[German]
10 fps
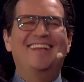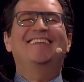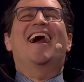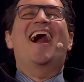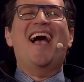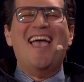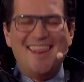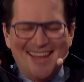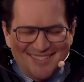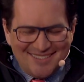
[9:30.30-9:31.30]

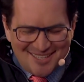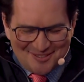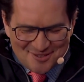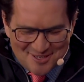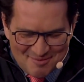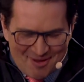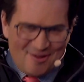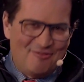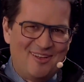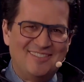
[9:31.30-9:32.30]
Nein, er sieht natürlich immer
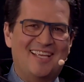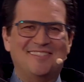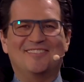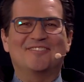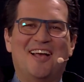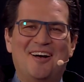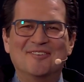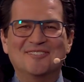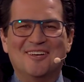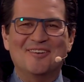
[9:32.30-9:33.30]
noch fantastisch
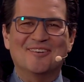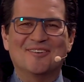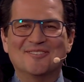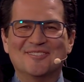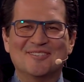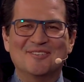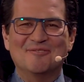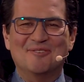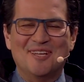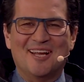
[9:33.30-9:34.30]
aus, auch kurz äh,
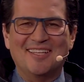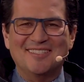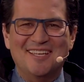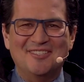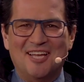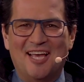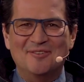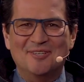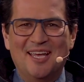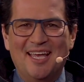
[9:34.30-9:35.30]
vor der ganzen
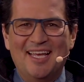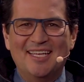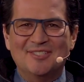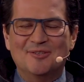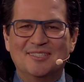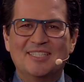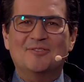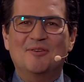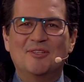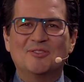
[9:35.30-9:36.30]
Entscheidung. So, und jetzt
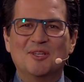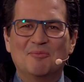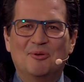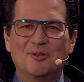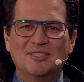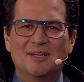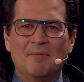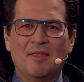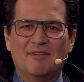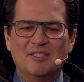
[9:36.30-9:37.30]
kommen wir zu dem Punkt,
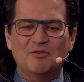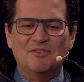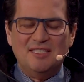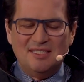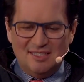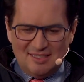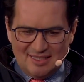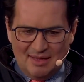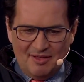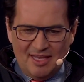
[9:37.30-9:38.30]
was so wichtig ist,
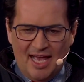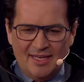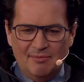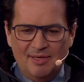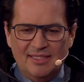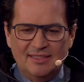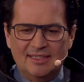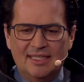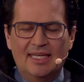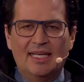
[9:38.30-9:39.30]
das haben wir hier eingeblendet.